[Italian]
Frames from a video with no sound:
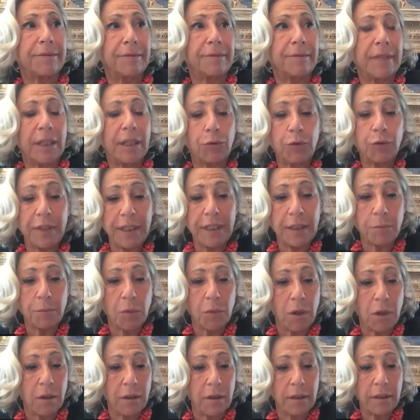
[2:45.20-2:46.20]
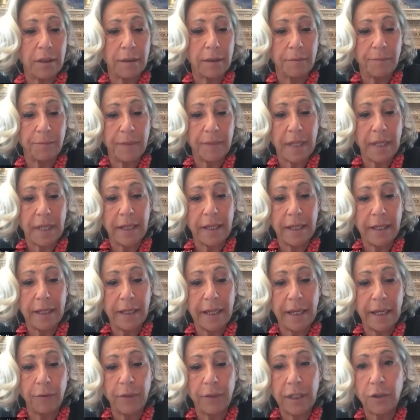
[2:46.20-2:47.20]
l'autismo eh,
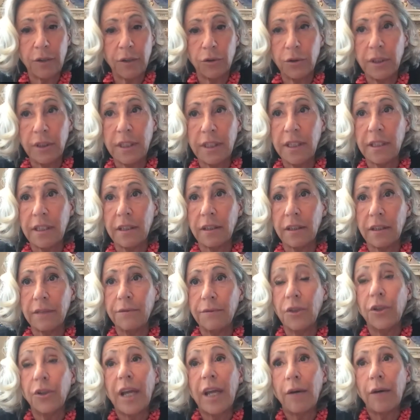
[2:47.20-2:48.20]
è non